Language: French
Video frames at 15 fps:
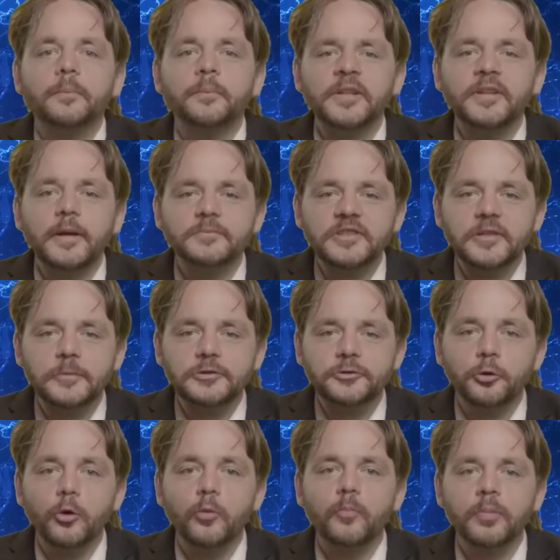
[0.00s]
Mesdames et
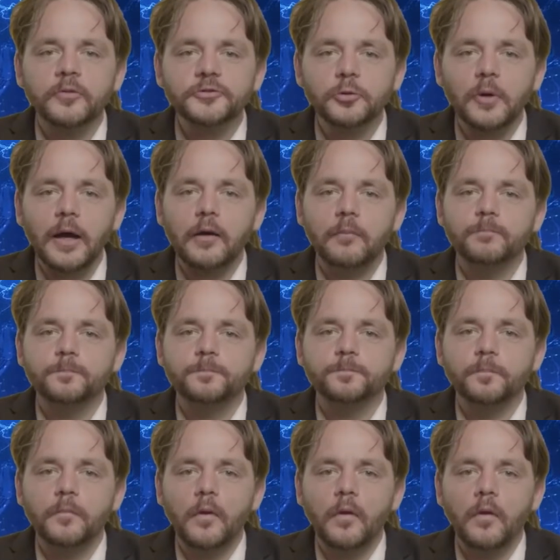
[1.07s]
messieurs, bonsoir.
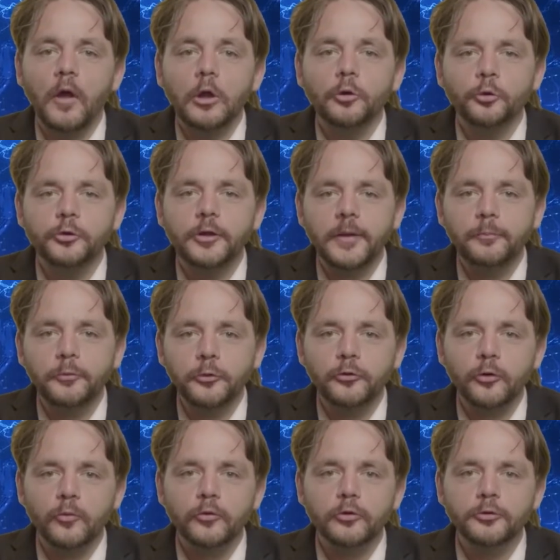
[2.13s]
Nous
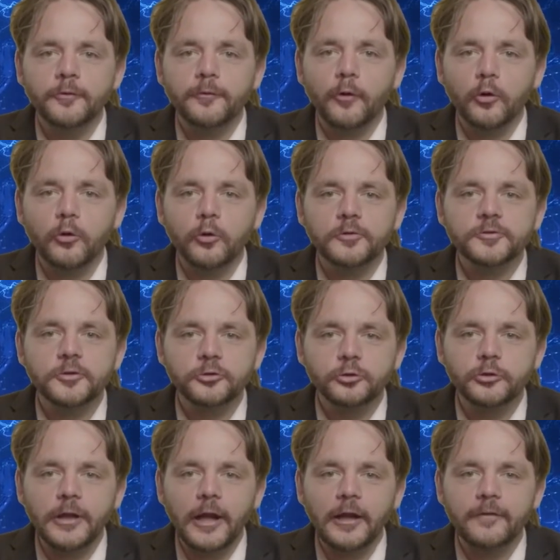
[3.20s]
débuterons une fois encore ce
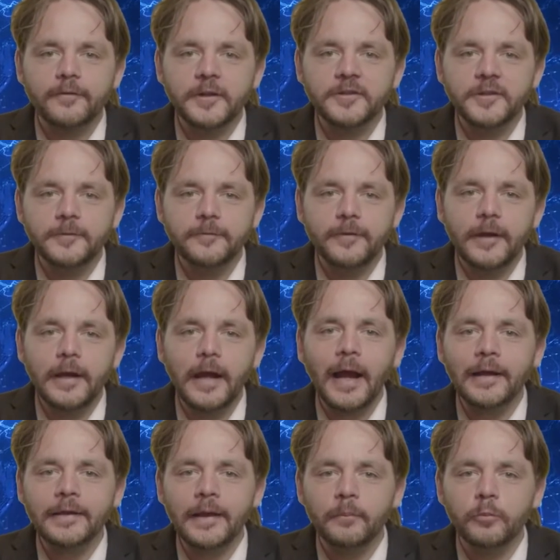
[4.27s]
journal avec des nouvelles
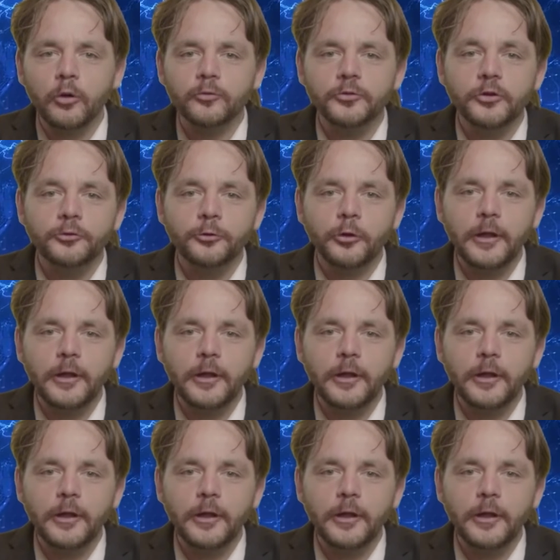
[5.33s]
accablantes de